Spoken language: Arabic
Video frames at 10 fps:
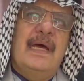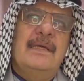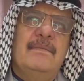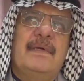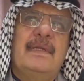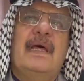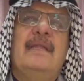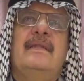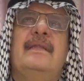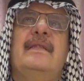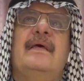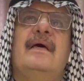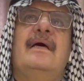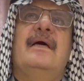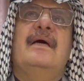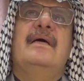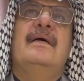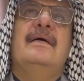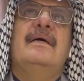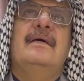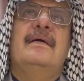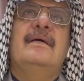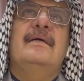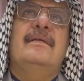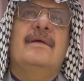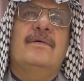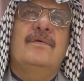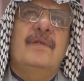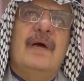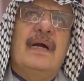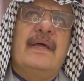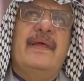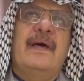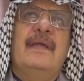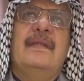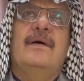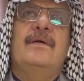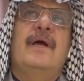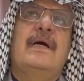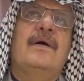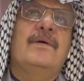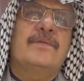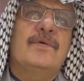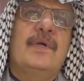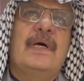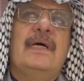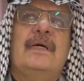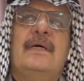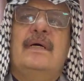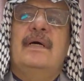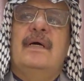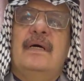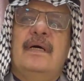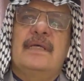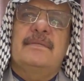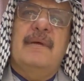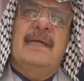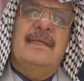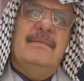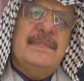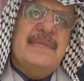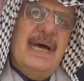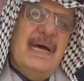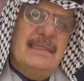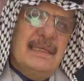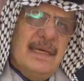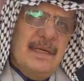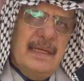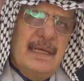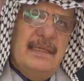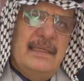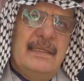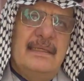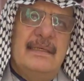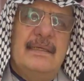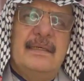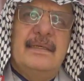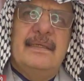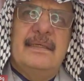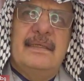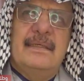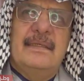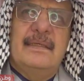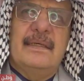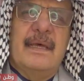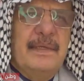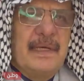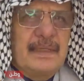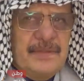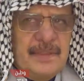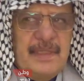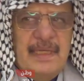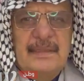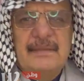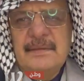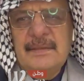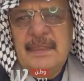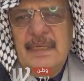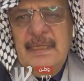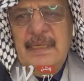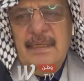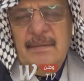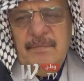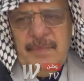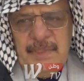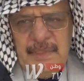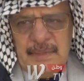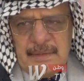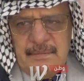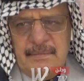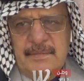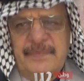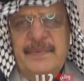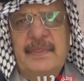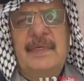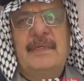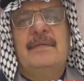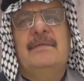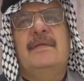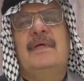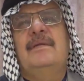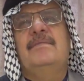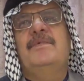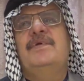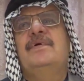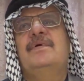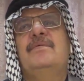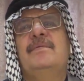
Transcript: لا يمكن ان آه، نقول هكذا ان هناك خطوره آه، اصبحت المساحات غير يعني كبيره جدا هي محيط في المدن